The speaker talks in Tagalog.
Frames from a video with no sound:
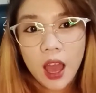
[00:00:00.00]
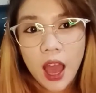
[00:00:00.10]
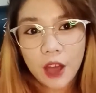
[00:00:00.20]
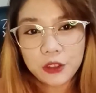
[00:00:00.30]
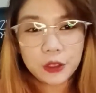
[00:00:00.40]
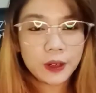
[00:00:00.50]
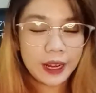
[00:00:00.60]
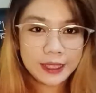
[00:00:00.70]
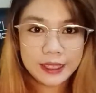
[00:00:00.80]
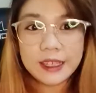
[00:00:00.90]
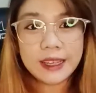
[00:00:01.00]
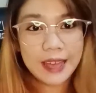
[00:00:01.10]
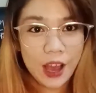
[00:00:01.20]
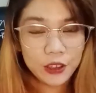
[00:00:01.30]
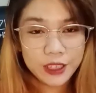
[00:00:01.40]
how to create an
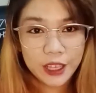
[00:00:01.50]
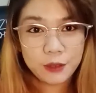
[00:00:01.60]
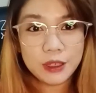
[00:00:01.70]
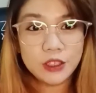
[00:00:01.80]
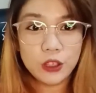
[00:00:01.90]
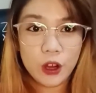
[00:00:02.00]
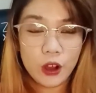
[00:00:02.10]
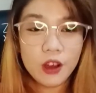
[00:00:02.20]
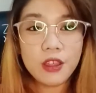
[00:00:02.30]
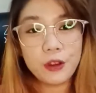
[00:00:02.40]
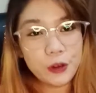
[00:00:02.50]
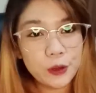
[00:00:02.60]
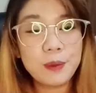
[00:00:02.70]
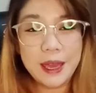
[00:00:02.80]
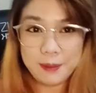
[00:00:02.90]
account and withdraw
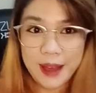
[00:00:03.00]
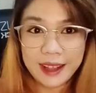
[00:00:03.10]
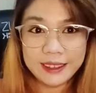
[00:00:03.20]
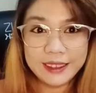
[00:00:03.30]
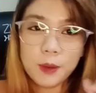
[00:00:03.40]
through PayPal.